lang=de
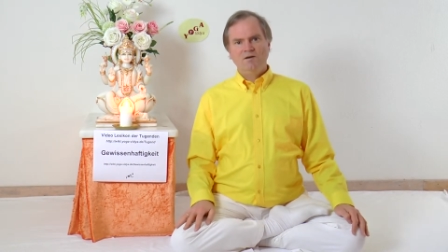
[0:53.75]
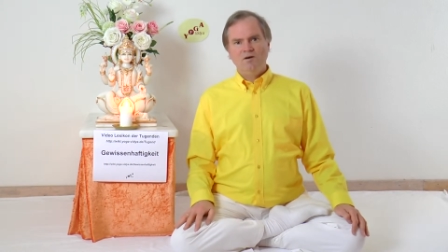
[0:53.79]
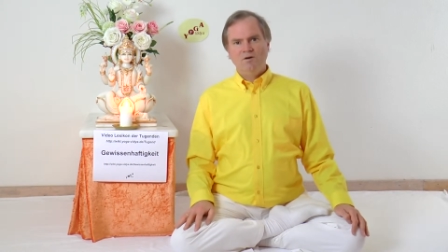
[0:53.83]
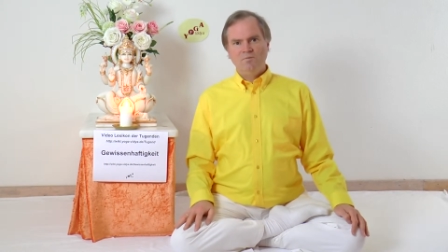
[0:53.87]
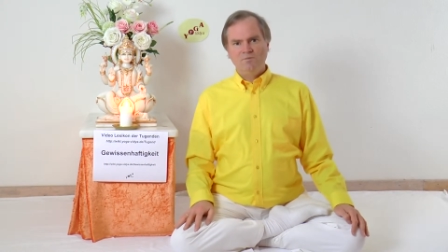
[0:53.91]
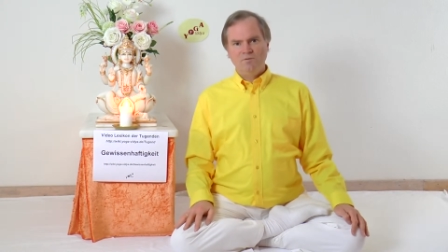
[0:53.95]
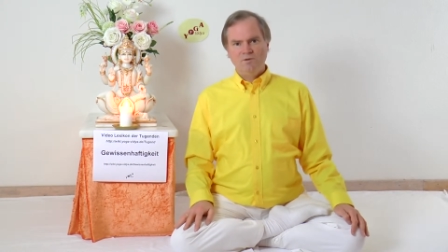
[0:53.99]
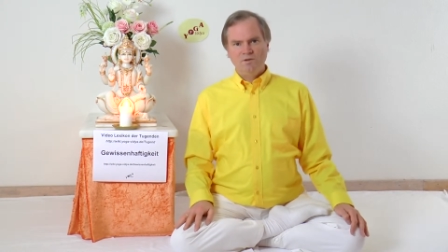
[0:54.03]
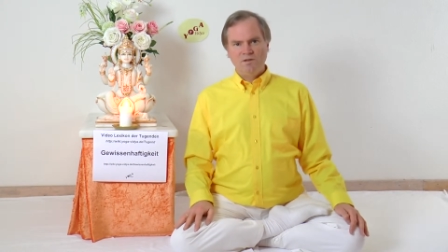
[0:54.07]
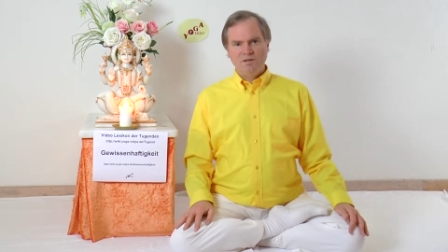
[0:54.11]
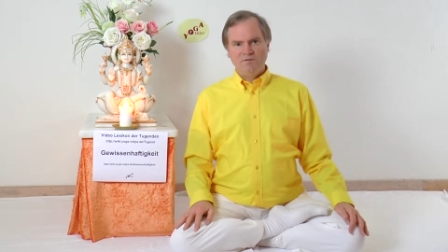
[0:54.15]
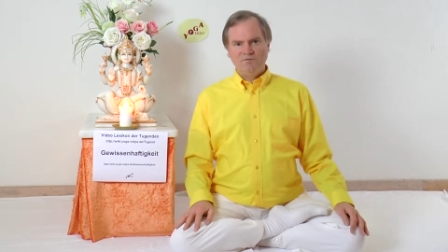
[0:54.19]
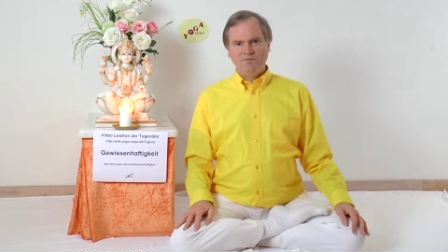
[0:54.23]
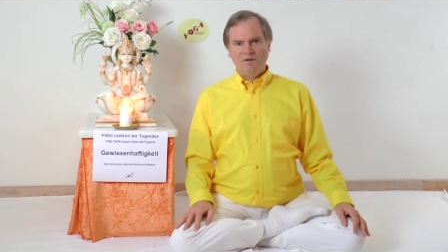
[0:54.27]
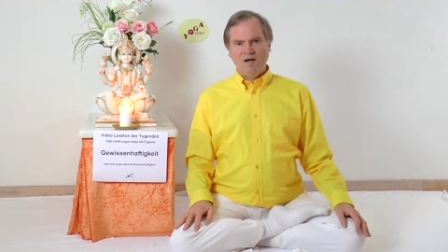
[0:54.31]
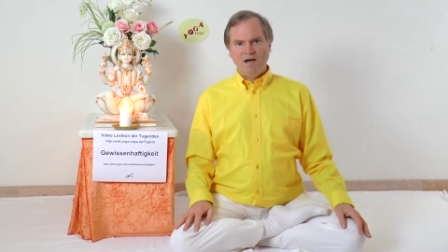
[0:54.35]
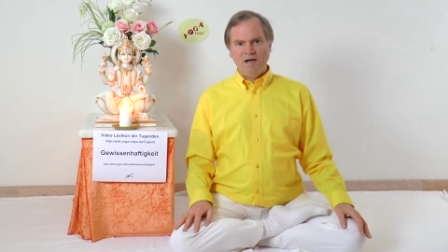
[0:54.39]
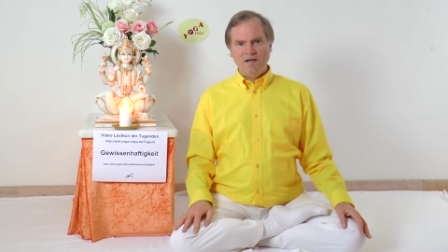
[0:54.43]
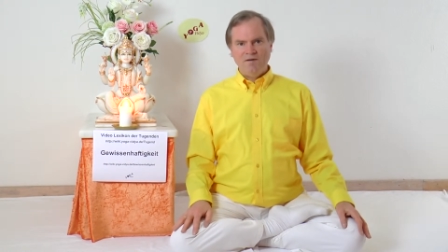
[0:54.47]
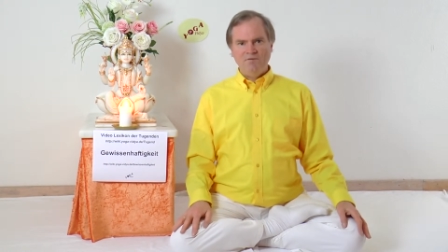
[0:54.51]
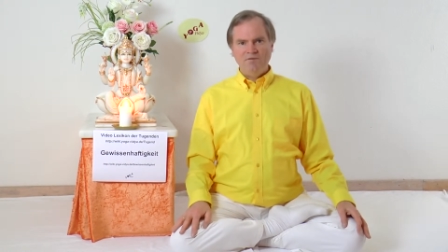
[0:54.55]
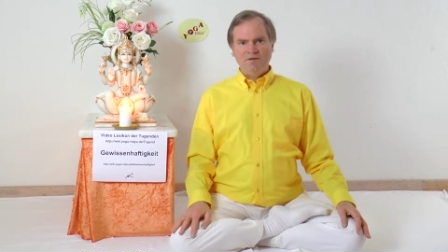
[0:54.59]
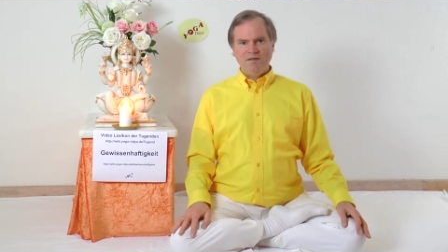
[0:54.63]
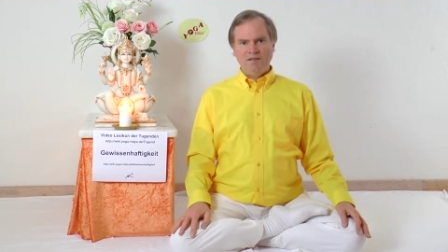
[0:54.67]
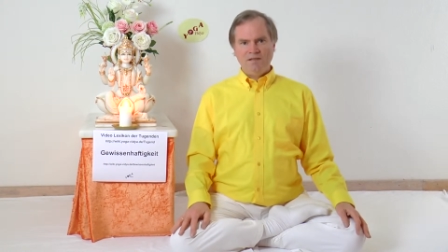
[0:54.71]
ob du dir
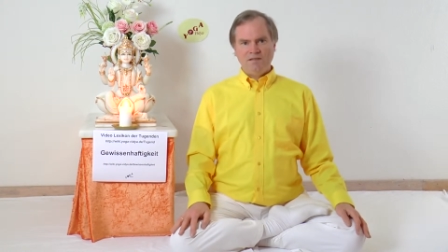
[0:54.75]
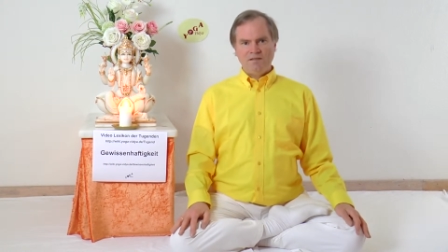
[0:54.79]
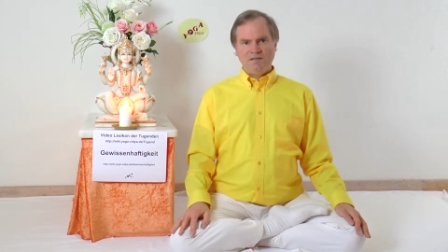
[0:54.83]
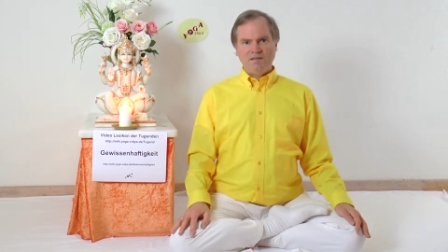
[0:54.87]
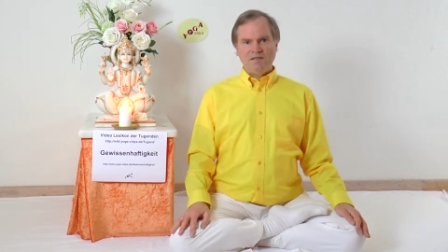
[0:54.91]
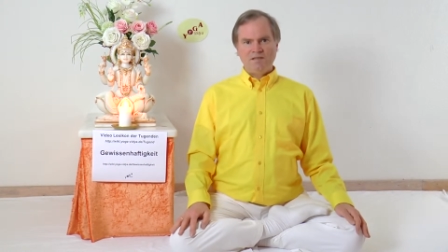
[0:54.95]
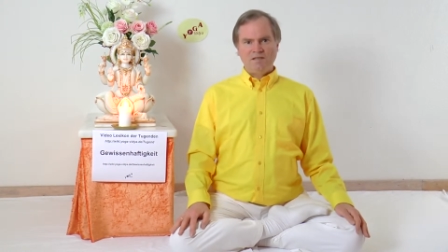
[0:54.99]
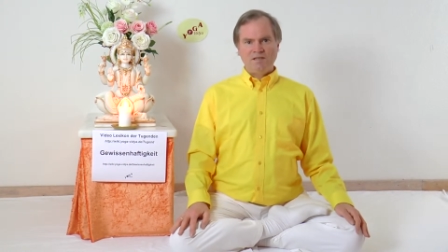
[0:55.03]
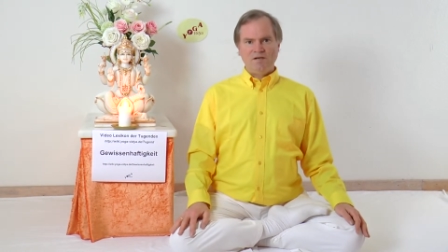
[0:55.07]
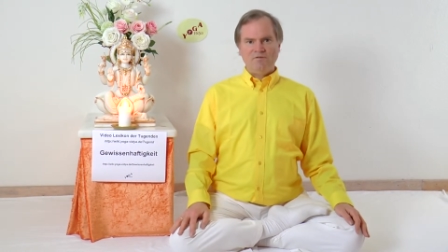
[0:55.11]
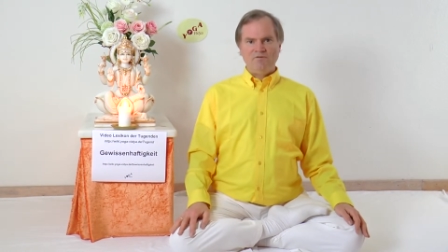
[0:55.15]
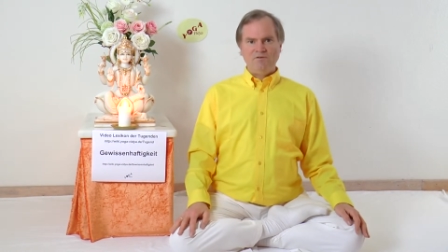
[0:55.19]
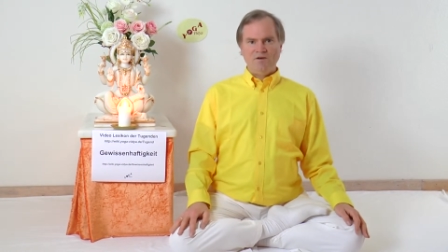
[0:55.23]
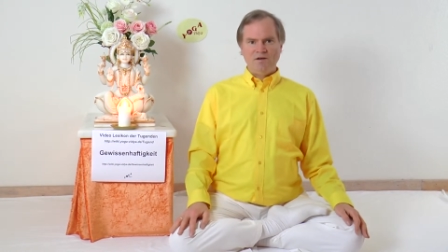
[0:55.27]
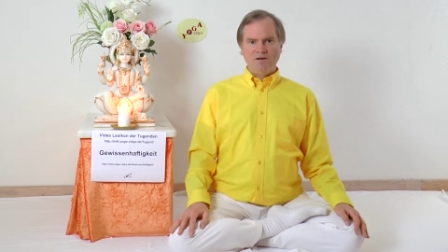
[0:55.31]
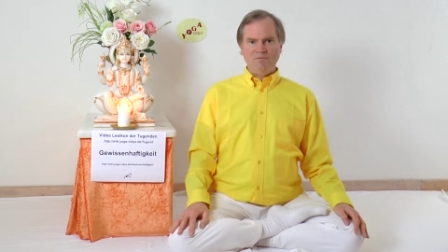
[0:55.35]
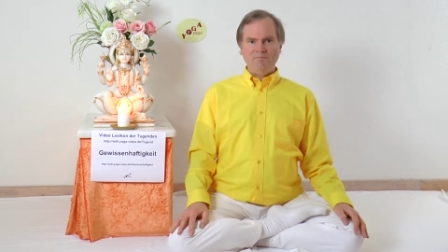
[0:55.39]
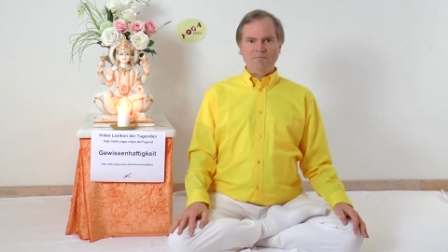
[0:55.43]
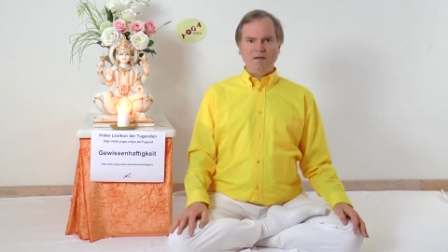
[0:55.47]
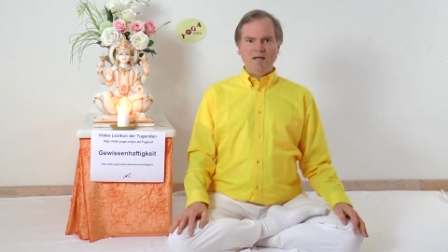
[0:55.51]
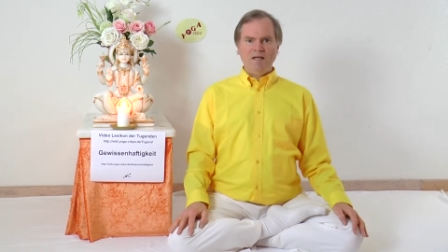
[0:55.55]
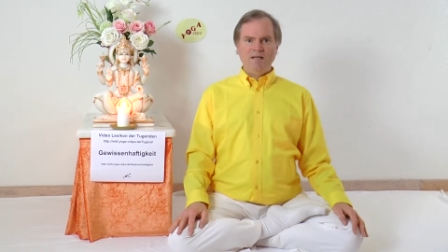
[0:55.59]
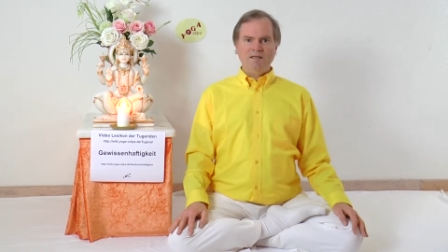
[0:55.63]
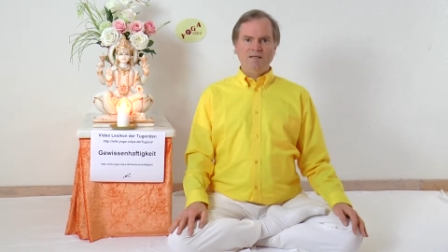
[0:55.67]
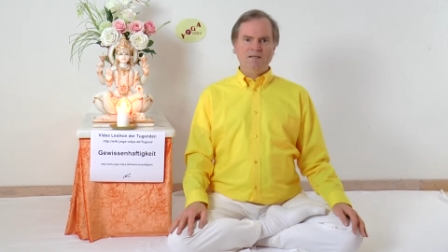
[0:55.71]
freiwillig dich dafür
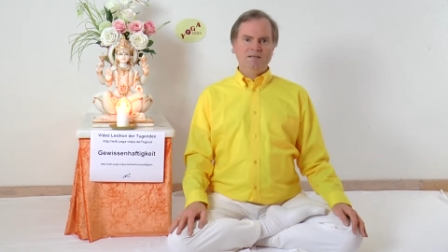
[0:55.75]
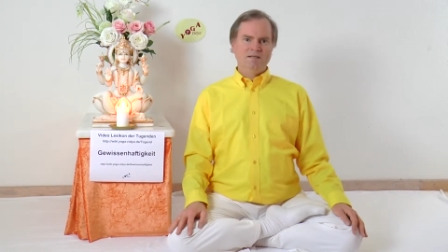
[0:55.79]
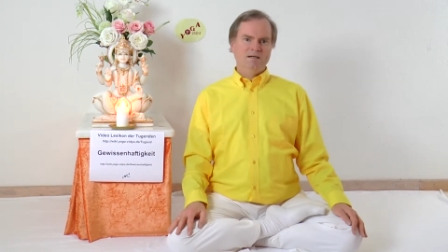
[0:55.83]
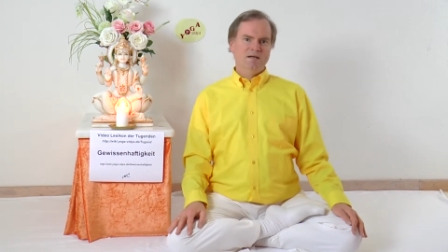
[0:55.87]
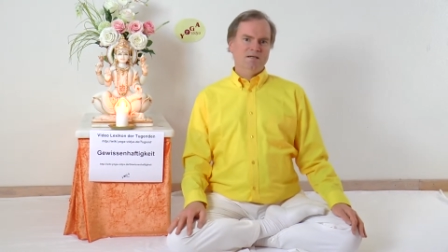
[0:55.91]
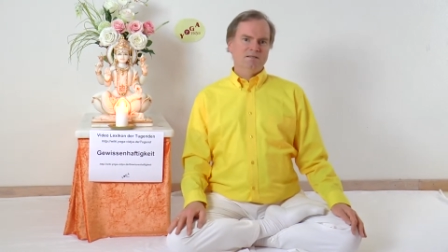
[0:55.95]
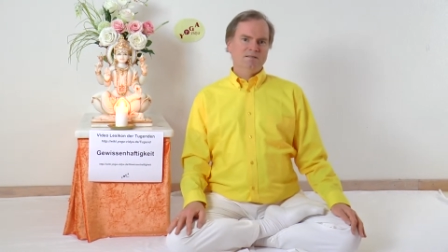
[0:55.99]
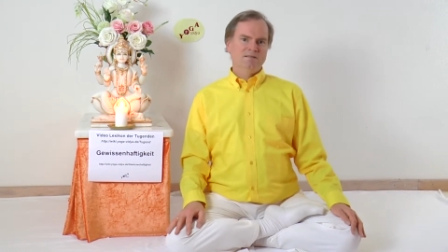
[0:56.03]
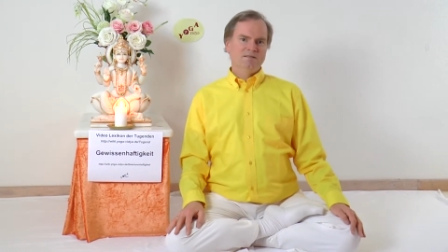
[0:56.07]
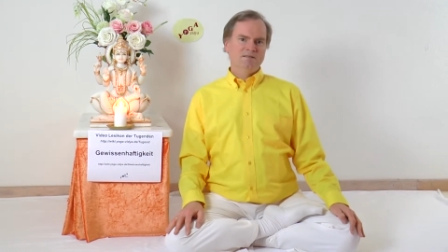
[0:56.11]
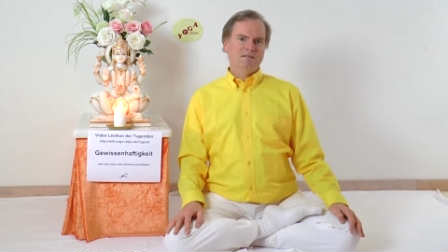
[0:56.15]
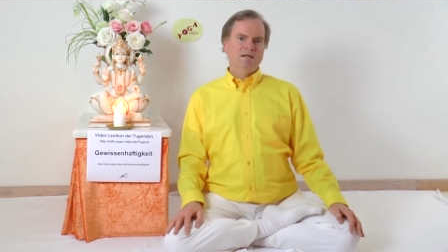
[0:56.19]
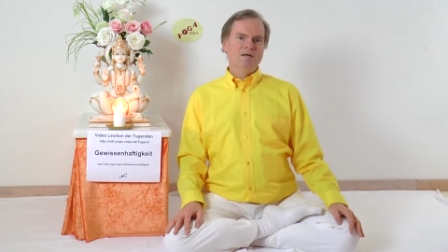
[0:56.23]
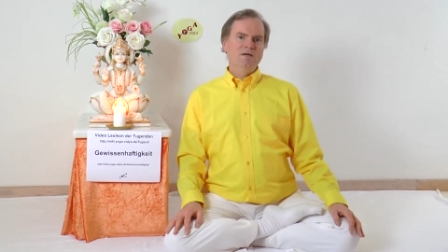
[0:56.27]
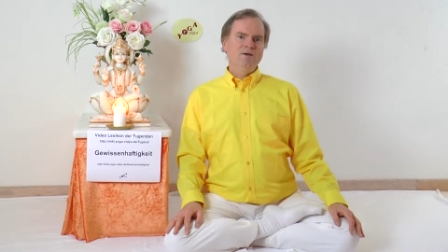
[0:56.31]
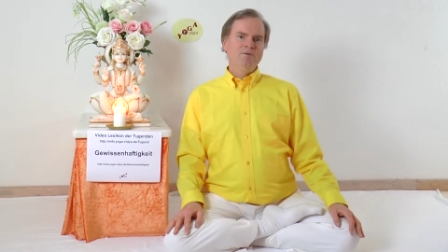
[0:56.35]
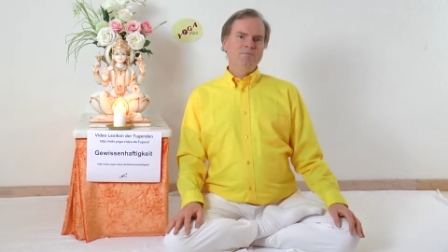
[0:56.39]
gemeldet hast